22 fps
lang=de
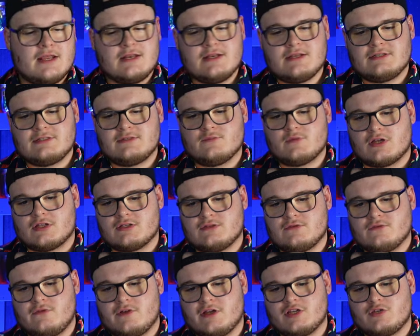in diesem
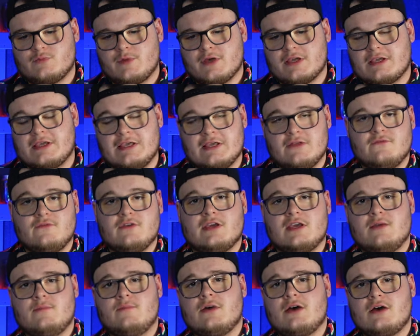ganzen Flashback gehen wir
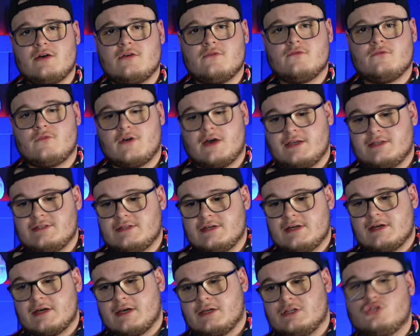immer
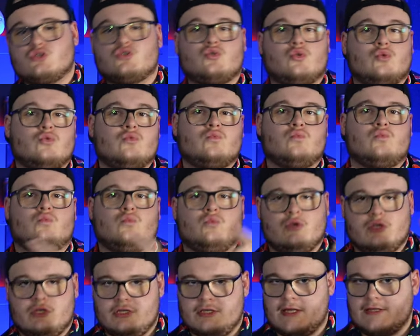weiter Richtung
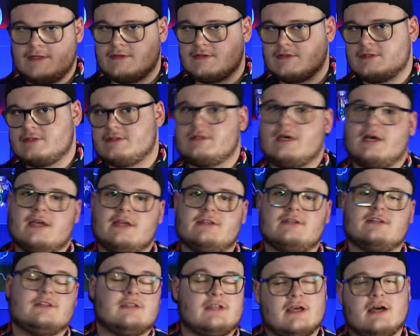jetzt
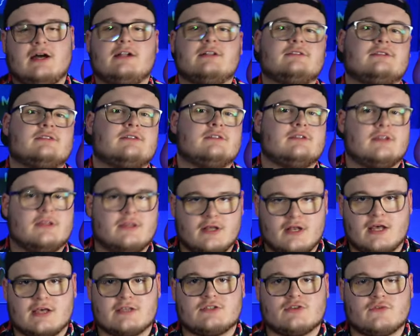Zeit, in der halt The
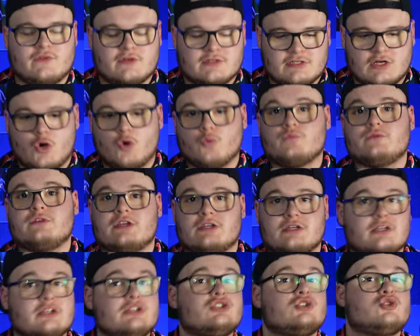Last of Us
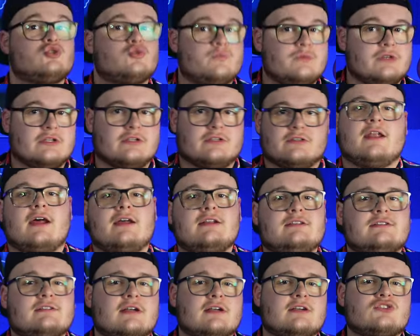hauptsächlich spielt. Denn
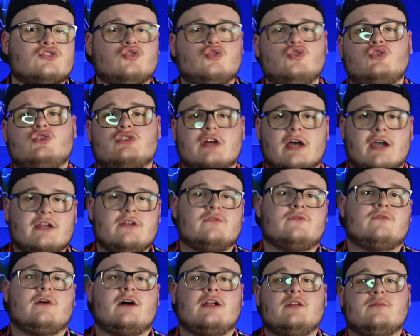eines Tages löst eine
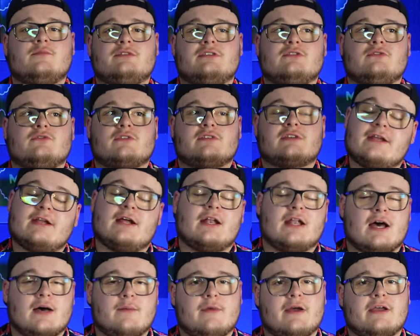Falle bzw. ein
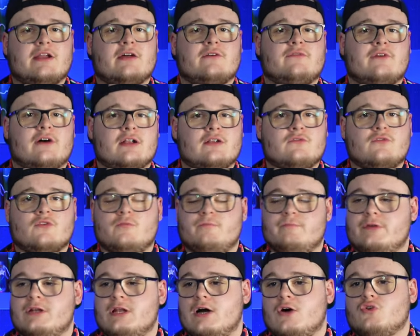Alarm einer Falle von
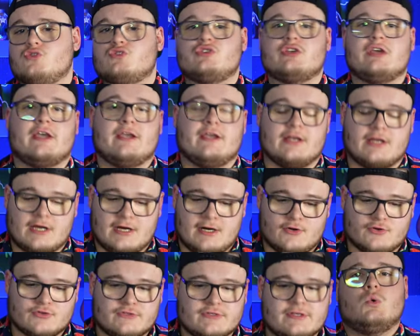Bill aus, er geht
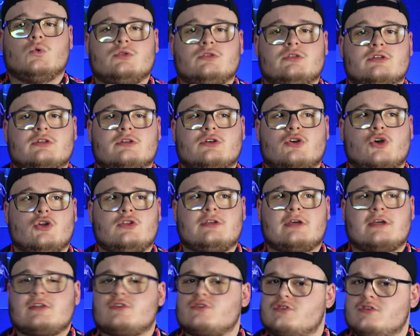raus und äh, hört
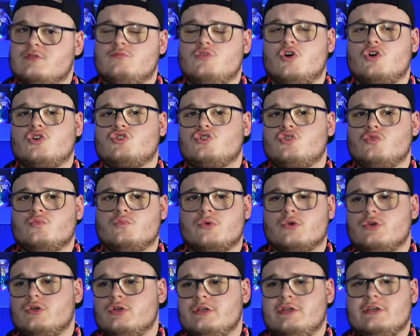direkt aus dem Loch schon
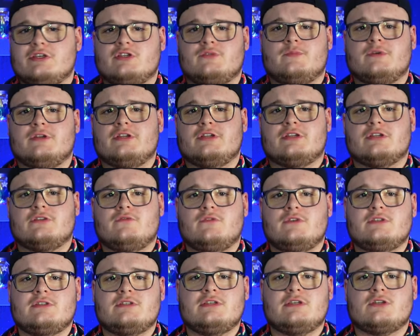brüllen, hier, ich bin nicht
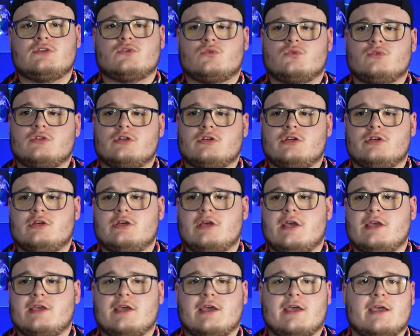infiziert und
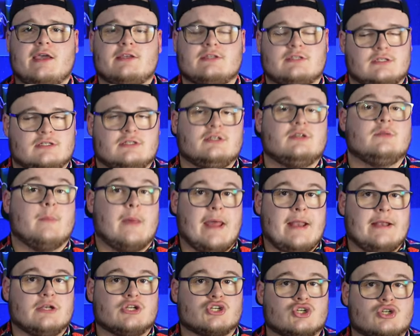äh, aka es ist ein
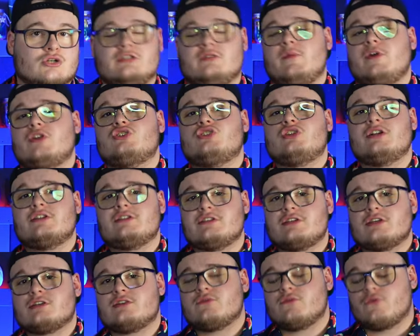Mensch. Dieser Mensch stellt
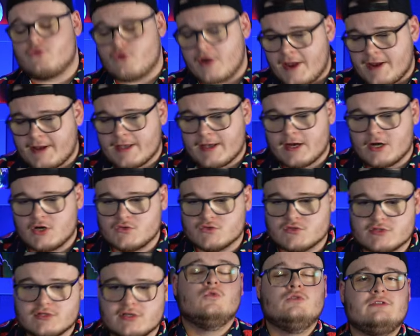sich als Frank
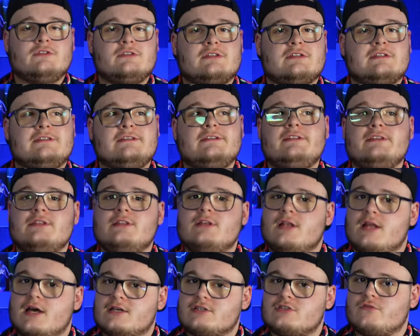heraus und die, die The
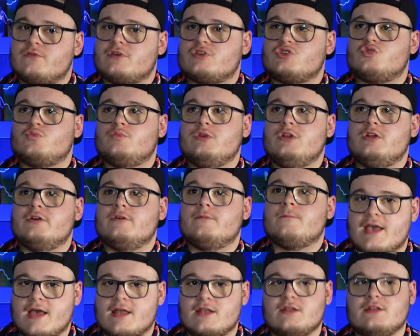Last of Us Spiele
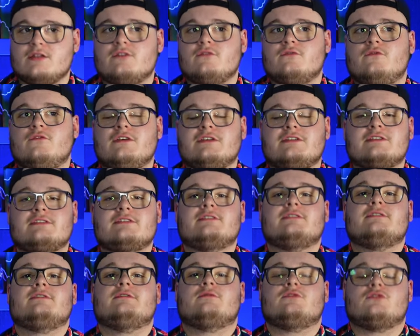kennen,
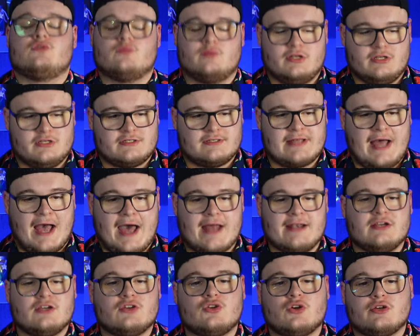wissen zumindest
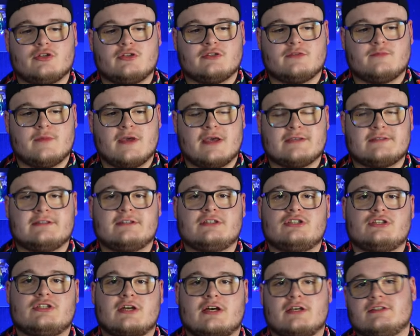angedeutet
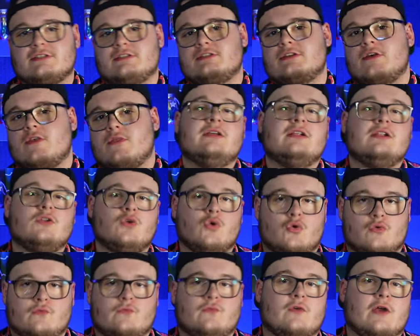mäßig, dass Bill
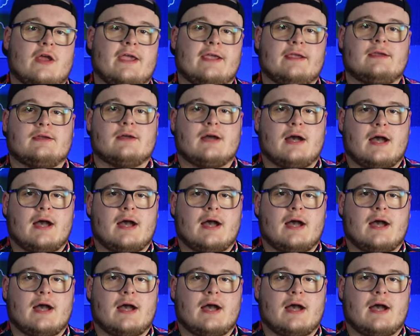und Frank